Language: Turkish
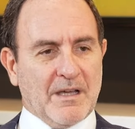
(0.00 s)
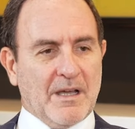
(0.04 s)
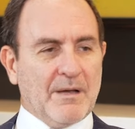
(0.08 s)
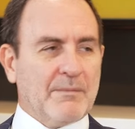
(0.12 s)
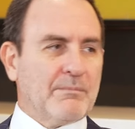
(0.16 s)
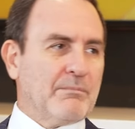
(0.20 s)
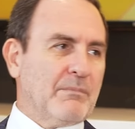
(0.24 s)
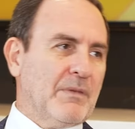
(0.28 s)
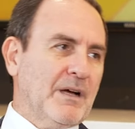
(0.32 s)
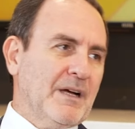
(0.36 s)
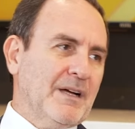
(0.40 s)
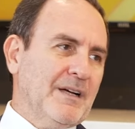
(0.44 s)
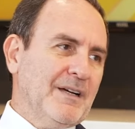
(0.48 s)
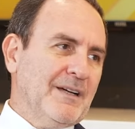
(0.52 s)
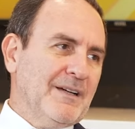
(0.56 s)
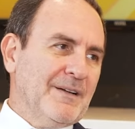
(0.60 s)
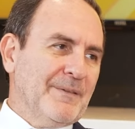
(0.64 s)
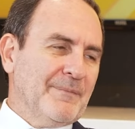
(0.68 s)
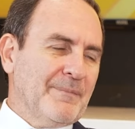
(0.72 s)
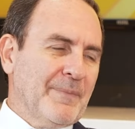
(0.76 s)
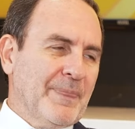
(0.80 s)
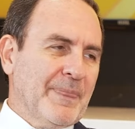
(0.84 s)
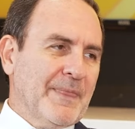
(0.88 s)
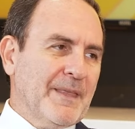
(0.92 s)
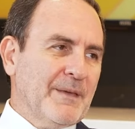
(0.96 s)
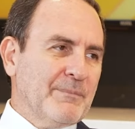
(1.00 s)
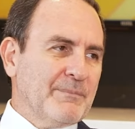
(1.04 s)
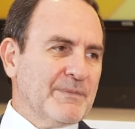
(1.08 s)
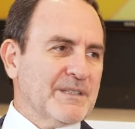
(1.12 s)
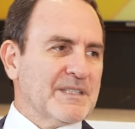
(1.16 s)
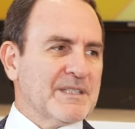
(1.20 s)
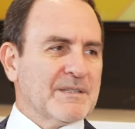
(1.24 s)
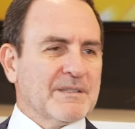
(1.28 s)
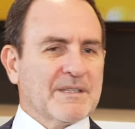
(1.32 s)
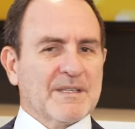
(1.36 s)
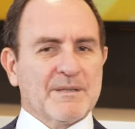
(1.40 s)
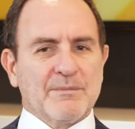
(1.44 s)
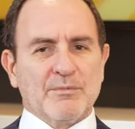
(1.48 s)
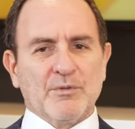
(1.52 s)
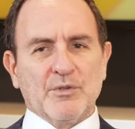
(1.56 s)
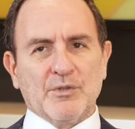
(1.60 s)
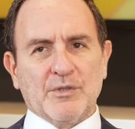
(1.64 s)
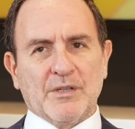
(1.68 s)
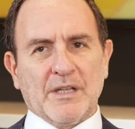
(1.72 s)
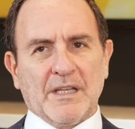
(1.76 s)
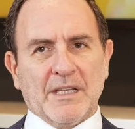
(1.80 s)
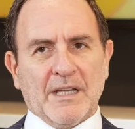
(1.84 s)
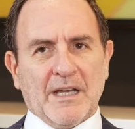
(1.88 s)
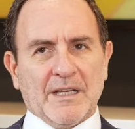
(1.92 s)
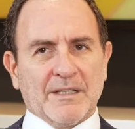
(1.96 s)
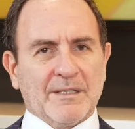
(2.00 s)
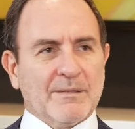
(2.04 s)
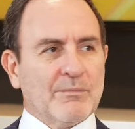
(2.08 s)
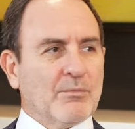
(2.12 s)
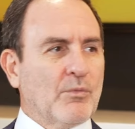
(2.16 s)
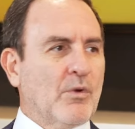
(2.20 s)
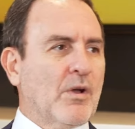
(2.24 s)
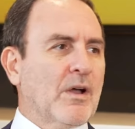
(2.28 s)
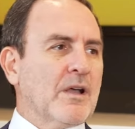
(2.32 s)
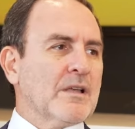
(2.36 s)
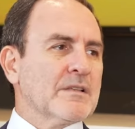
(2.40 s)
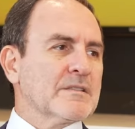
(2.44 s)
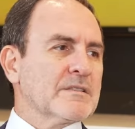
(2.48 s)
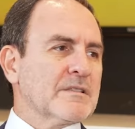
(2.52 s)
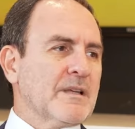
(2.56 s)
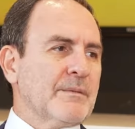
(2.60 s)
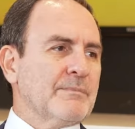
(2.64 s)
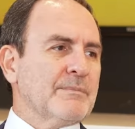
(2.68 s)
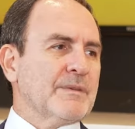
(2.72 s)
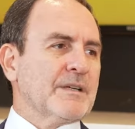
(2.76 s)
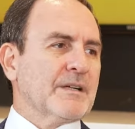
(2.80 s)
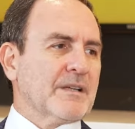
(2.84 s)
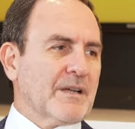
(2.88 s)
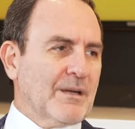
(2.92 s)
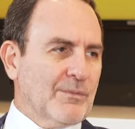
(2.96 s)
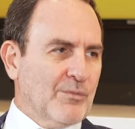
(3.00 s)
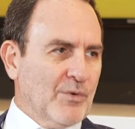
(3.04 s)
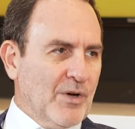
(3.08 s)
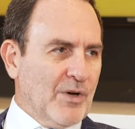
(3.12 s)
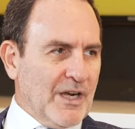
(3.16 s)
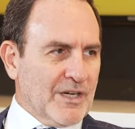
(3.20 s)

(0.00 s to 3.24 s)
Ama bizim gibi ülkelerde muazzam bir kamu